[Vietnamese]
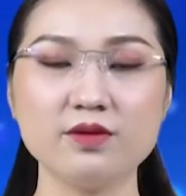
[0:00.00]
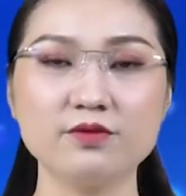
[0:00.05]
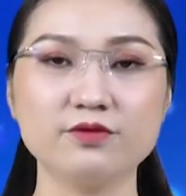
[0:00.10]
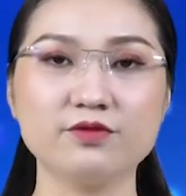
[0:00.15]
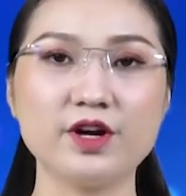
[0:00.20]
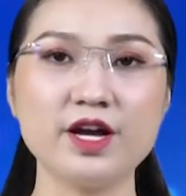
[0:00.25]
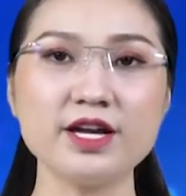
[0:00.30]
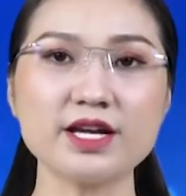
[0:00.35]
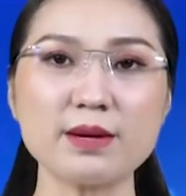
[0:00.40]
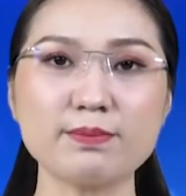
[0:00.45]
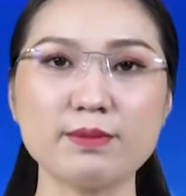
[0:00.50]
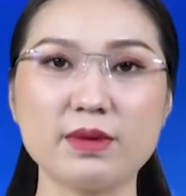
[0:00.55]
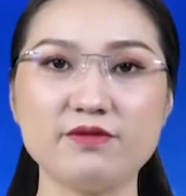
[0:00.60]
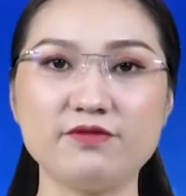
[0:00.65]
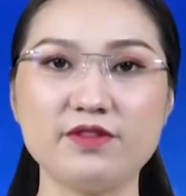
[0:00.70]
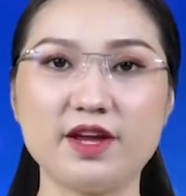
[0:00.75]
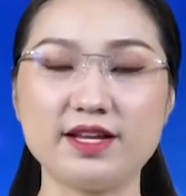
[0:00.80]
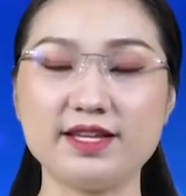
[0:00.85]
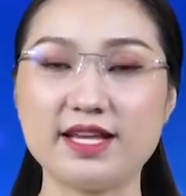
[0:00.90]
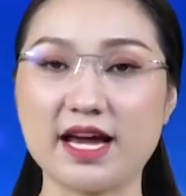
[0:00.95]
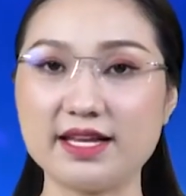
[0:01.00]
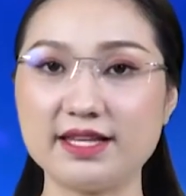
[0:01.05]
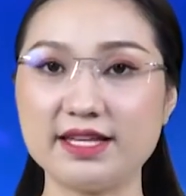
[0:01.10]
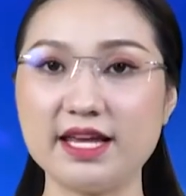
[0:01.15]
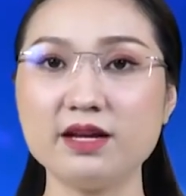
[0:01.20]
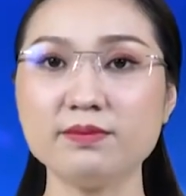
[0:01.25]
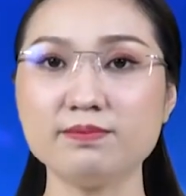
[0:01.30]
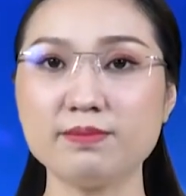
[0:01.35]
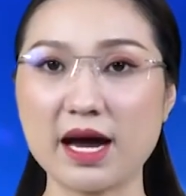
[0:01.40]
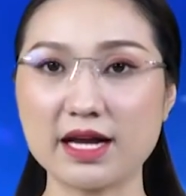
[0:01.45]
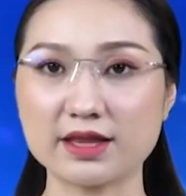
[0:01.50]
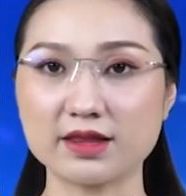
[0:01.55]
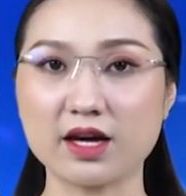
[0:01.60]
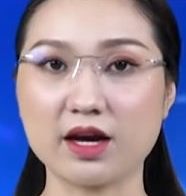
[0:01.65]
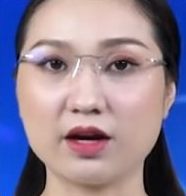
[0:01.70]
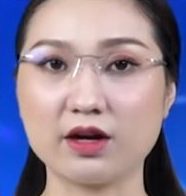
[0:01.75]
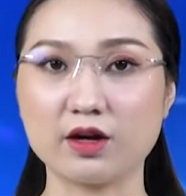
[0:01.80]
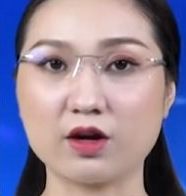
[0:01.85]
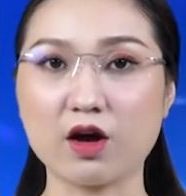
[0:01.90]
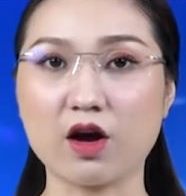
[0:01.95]
Với các bệnh viện dã chiến 3
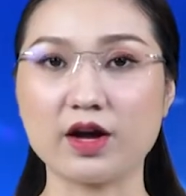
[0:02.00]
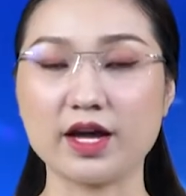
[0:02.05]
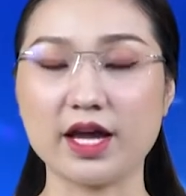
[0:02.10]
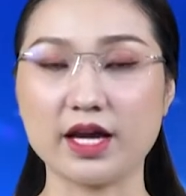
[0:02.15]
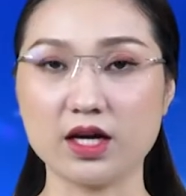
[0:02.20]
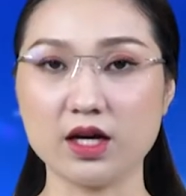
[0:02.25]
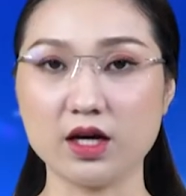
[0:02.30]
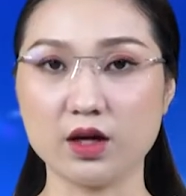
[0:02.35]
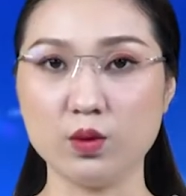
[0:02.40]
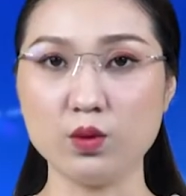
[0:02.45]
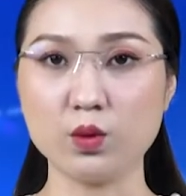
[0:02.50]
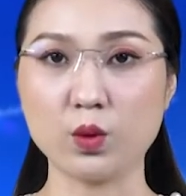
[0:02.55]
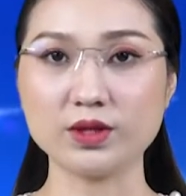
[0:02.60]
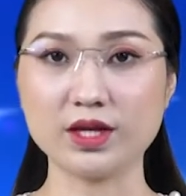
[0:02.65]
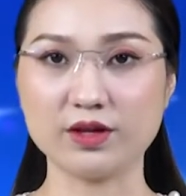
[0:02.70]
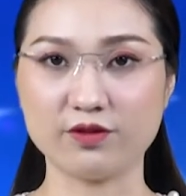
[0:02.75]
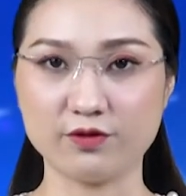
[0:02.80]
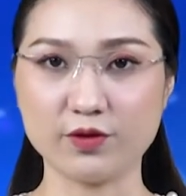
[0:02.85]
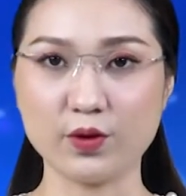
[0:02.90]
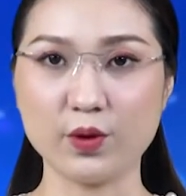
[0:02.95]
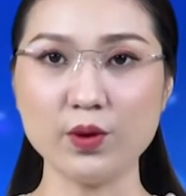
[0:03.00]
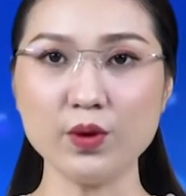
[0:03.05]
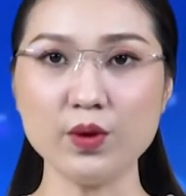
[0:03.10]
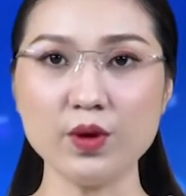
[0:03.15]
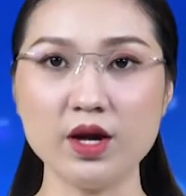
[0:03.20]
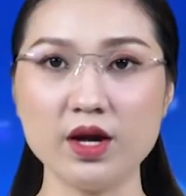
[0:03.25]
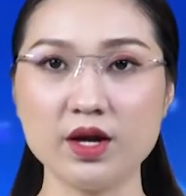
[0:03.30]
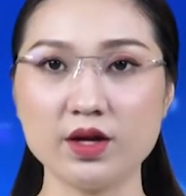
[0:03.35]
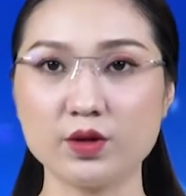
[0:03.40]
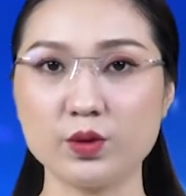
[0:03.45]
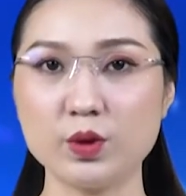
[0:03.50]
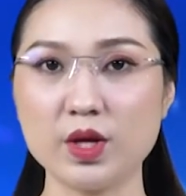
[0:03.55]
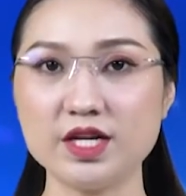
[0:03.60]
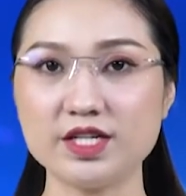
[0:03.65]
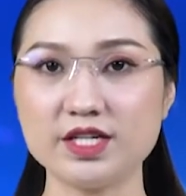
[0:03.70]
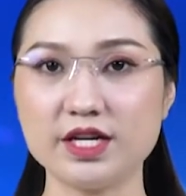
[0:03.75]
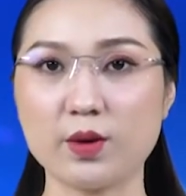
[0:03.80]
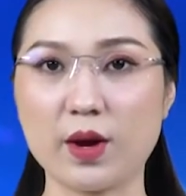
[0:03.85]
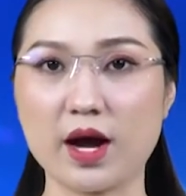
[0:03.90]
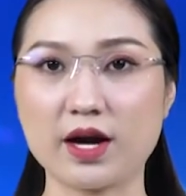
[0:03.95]
tầng còn hiện hữu của thành phố, duy
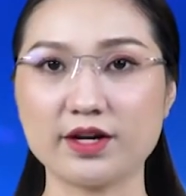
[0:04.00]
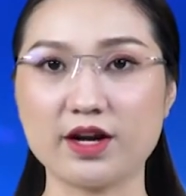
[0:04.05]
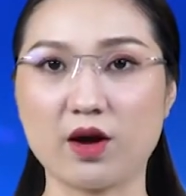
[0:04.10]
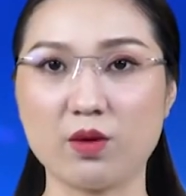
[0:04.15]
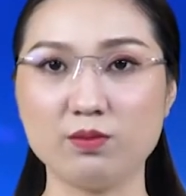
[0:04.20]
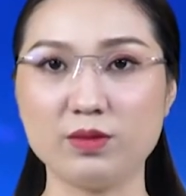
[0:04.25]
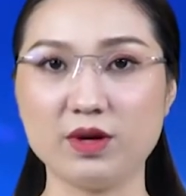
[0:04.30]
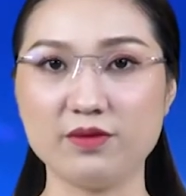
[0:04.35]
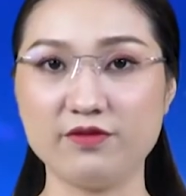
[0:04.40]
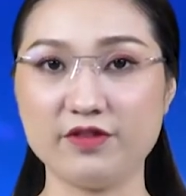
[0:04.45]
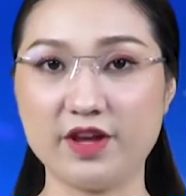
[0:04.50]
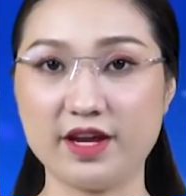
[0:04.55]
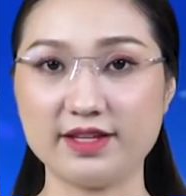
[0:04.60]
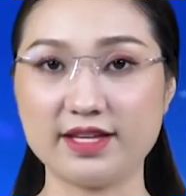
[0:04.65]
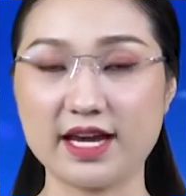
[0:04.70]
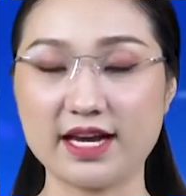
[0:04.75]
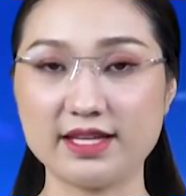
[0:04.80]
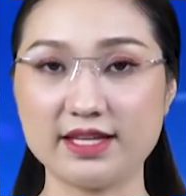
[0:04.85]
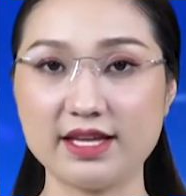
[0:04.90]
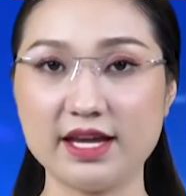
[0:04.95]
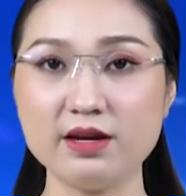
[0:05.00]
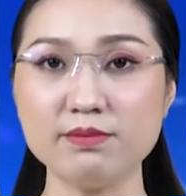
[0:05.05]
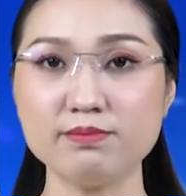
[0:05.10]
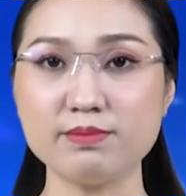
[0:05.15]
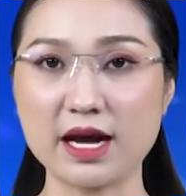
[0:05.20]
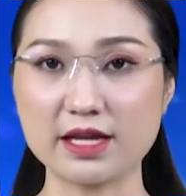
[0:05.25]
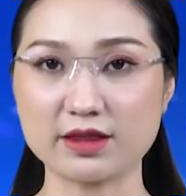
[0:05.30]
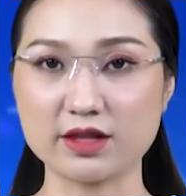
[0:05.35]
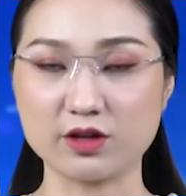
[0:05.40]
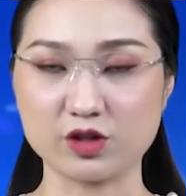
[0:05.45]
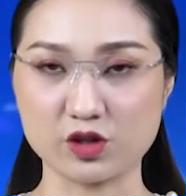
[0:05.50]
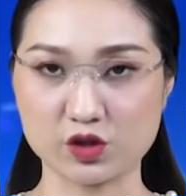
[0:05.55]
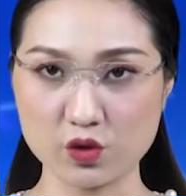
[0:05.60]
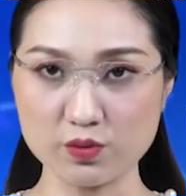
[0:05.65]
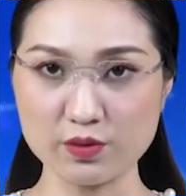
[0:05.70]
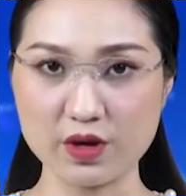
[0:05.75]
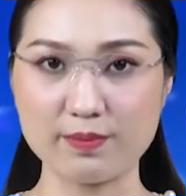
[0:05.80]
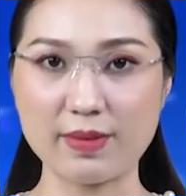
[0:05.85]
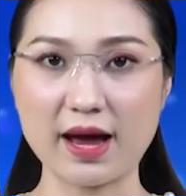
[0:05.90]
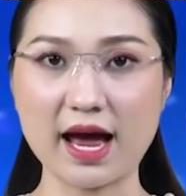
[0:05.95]
trì hoạt động bệnh viện dã chiến 3 tầng số
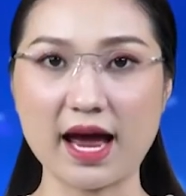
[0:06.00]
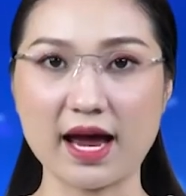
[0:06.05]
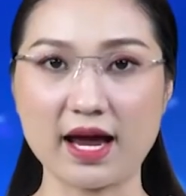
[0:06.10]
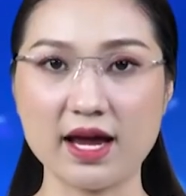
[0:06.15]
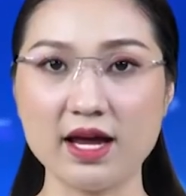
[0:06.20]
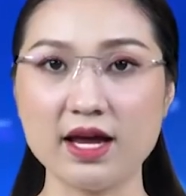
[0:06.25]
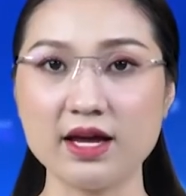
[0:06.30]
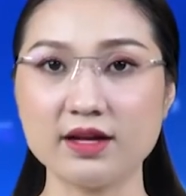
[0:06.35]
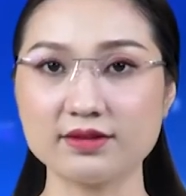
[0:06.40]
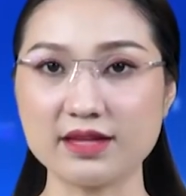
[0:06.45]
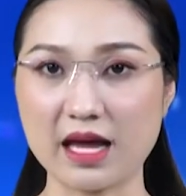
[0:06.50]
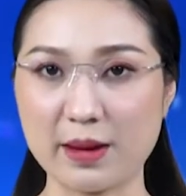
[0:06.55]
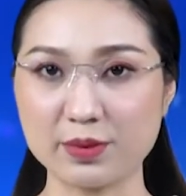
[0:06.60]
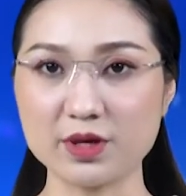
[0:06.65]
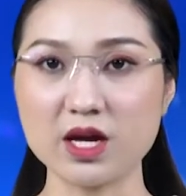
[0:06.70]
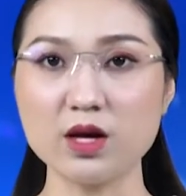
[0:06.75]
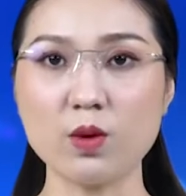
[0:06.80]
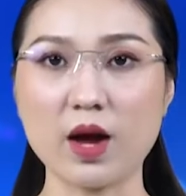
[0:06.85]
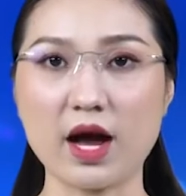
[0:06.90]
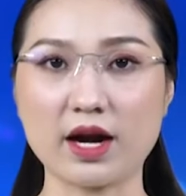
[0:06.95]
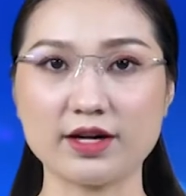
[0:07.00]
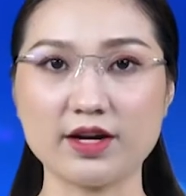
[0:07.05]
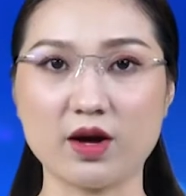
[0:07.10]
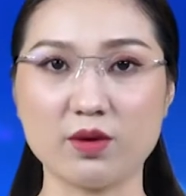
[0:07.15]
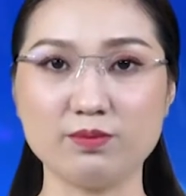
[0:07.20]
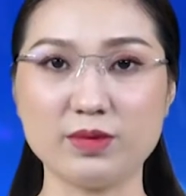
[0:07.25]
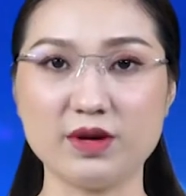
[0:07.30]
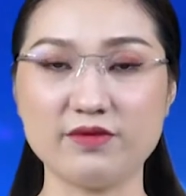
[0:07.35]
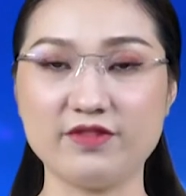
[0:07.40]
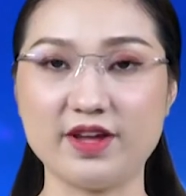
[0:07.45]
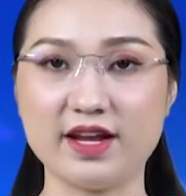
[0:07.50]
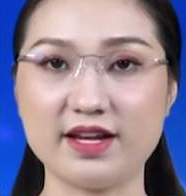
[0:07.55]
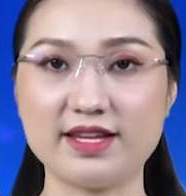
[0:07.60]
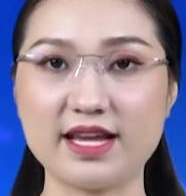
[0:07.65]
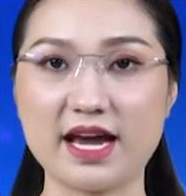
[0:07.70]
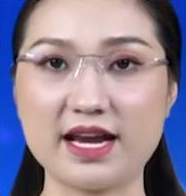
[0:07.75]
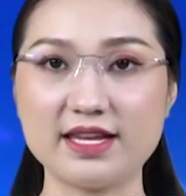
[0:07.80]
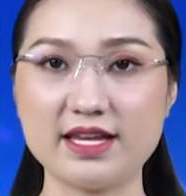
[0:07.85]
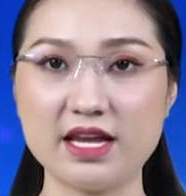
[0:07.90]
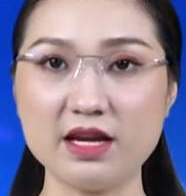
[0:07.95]
13, tạm ngưng hoạt động bệnh viện dã
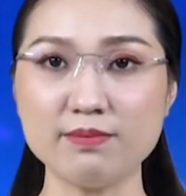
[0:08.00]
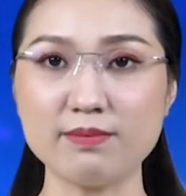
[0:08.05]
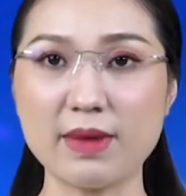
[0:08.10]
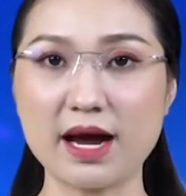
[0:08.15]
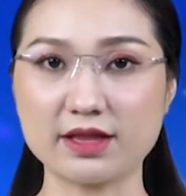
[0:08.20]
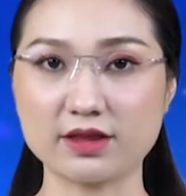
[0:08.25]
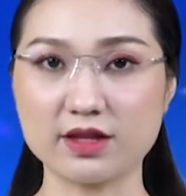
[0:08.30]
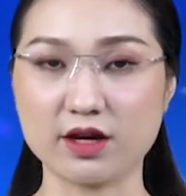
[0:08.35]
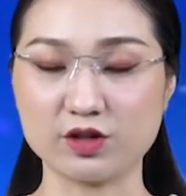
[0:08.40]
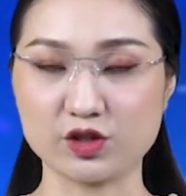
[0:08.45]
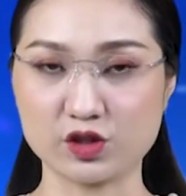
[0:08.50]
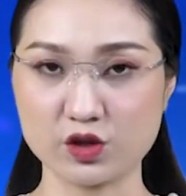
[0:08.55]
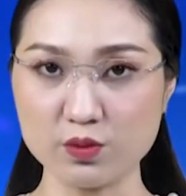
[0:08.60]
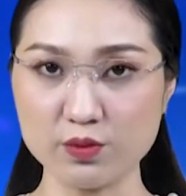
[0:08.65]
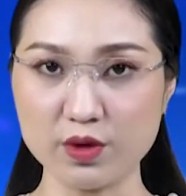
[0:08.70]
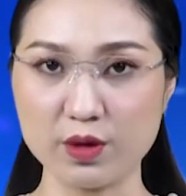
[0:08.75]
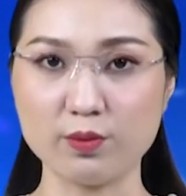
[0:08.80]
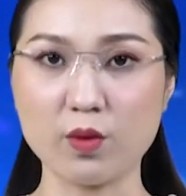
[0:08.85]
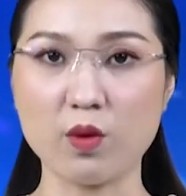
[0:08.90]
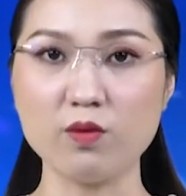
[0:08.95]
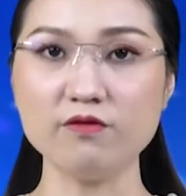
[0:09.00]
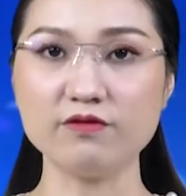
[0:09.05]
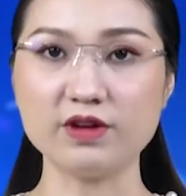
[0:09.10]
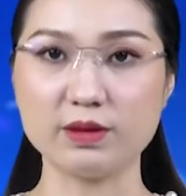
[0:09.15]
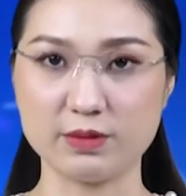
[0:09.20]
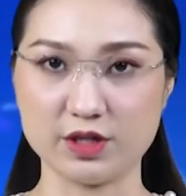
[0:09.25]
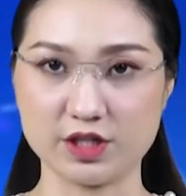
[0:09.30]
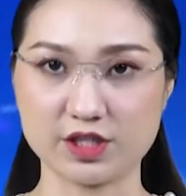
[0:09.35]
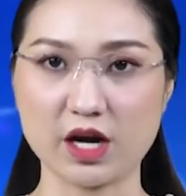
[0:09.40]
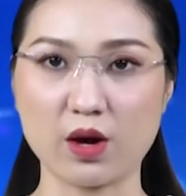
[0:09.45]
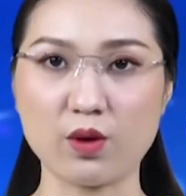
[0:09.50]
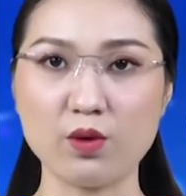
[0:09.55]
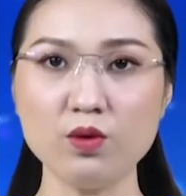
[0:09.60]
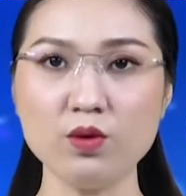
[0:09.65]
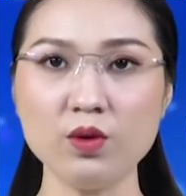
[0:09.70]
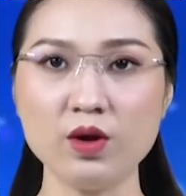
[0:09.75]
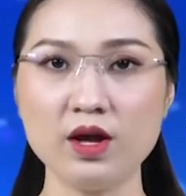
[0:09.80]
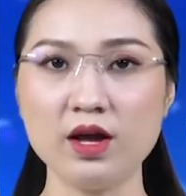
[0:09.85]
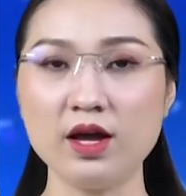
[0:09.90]
chiến 3 tầng số 14 và 16,